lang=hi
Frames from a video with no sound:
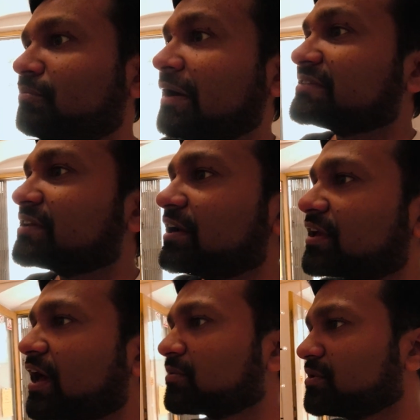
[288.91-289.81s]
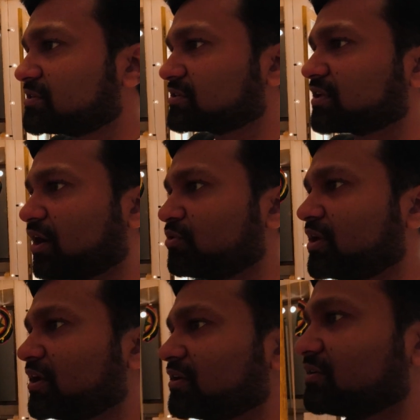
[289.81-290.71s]
मेडिसिनल कैनबीस इज अलाउड
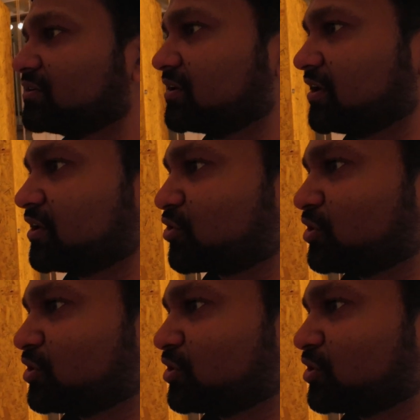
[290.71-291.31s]
हियर इन